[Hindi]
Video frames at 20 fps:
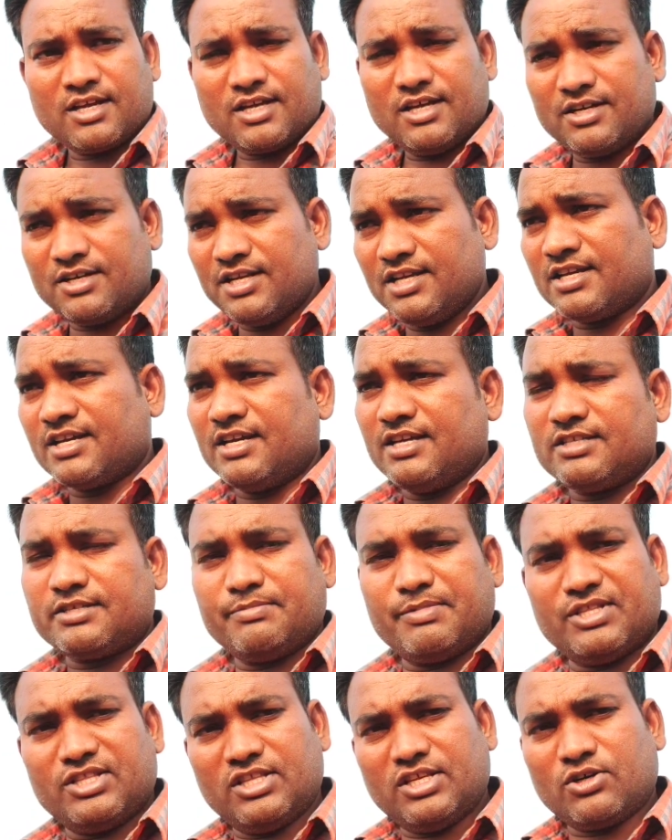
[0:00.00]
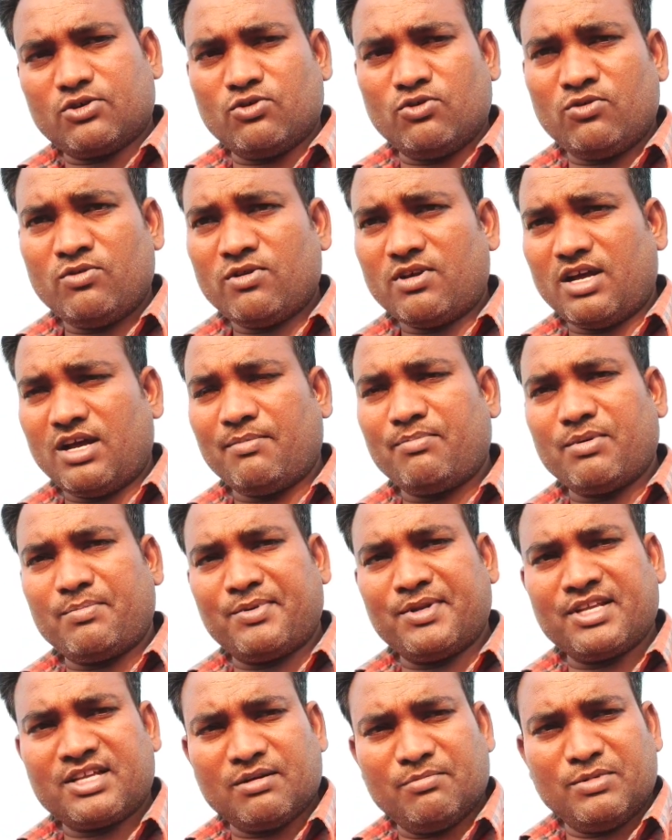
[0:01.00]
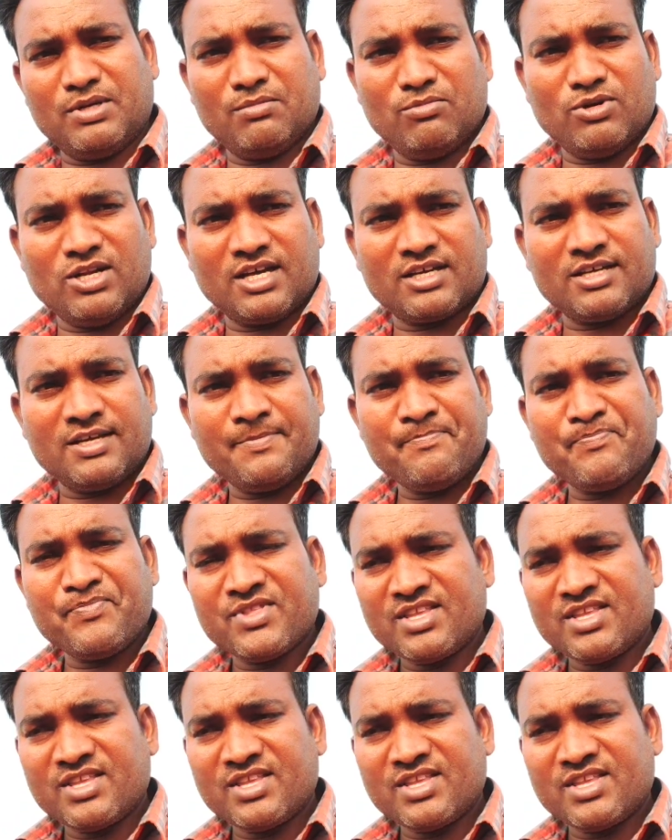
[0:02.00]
कि ठीक है इस बंदे को आप अपनी कंपनी में बुला के